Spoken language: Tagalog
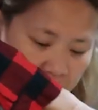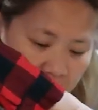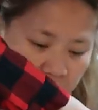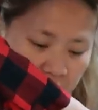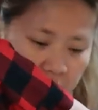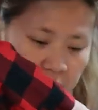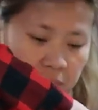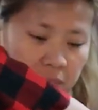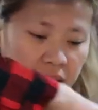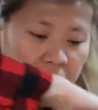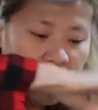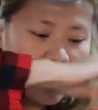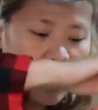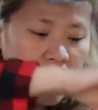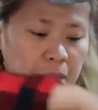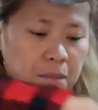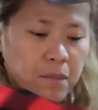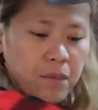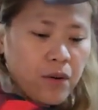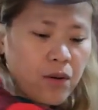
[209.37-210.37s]

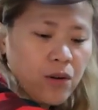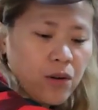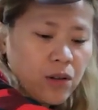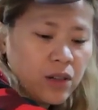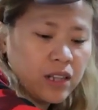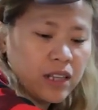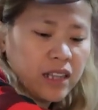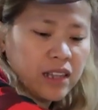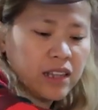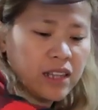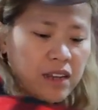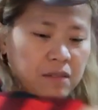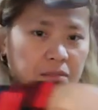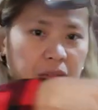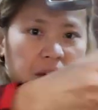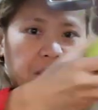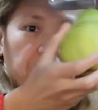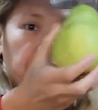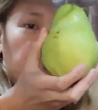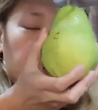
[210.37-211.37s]
Pineapple and then my
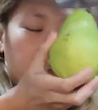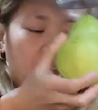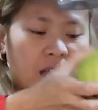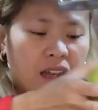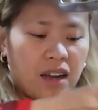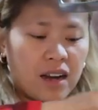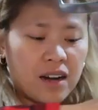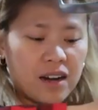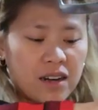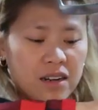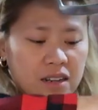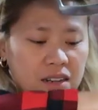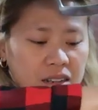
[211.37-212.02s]
pear.